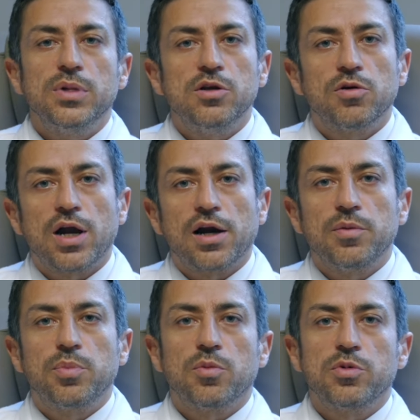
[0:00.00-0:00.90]
migliorare
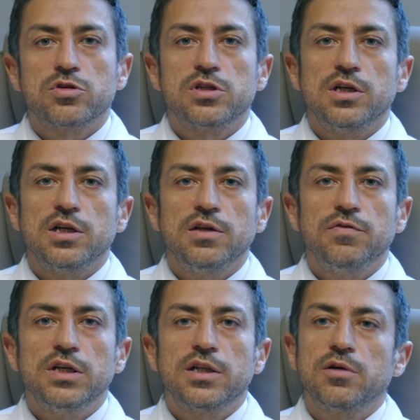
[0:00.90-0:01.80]
il proprio stile di
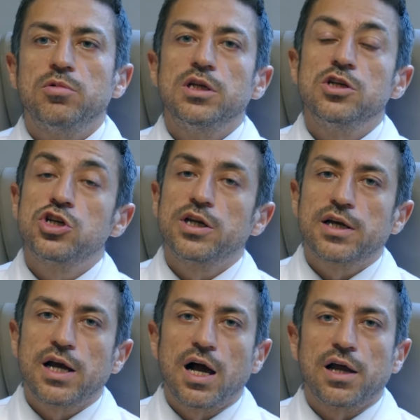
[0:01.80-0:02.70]
vita e quindi
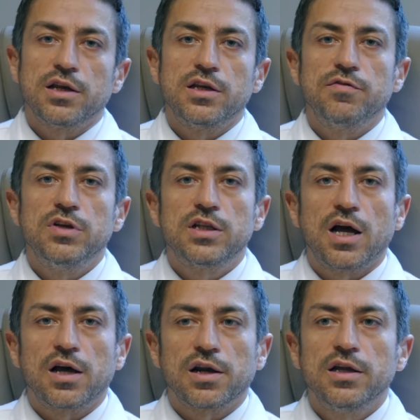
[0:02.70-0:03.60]
cercare di
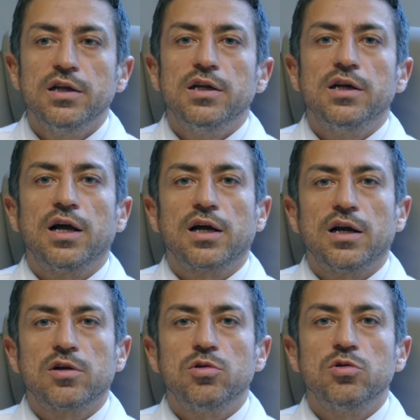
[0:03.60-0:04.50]
evitare la
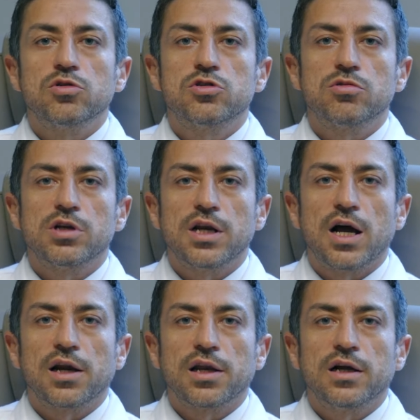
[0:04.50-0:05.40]
calcolosi
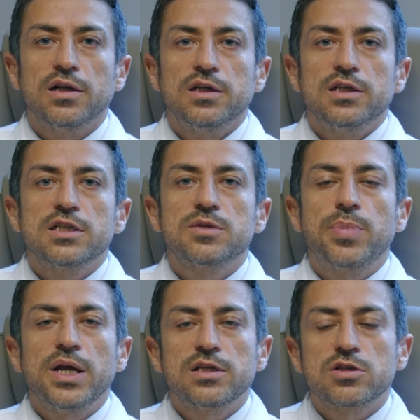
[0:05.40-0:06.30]
urinaria,
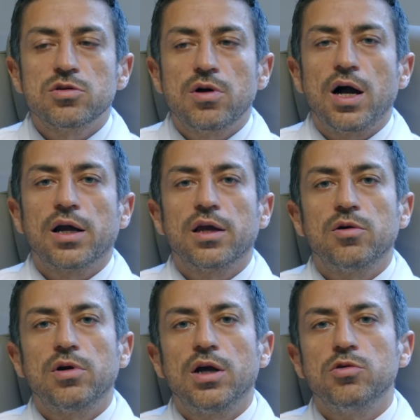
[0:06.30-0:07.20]
spesso anche
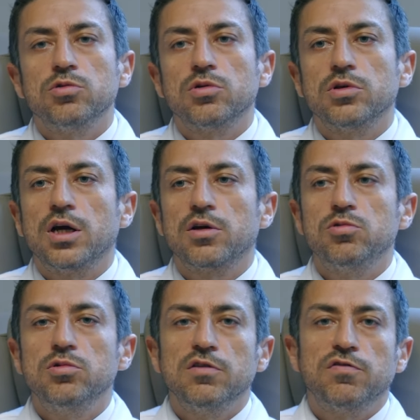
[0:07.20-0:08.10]
con l'aiuto di
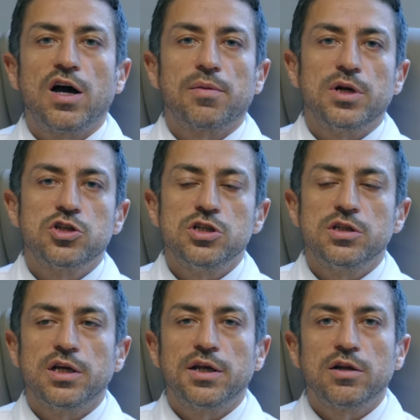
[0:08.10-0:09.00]
alcuni farmaci
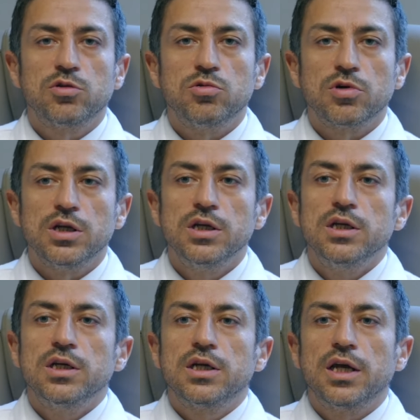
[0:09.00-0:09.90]
integratori
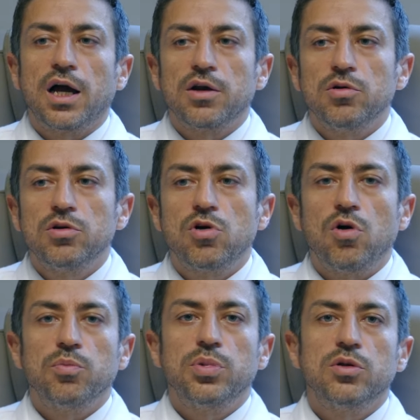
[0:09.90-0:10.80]
che hanno il
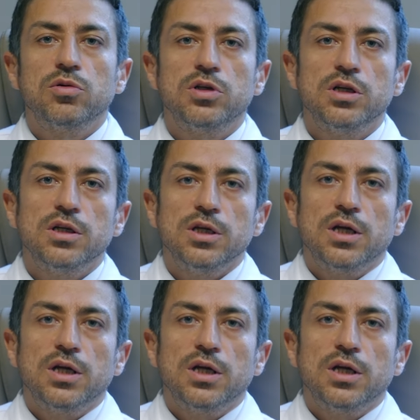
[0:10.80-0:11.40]
compito di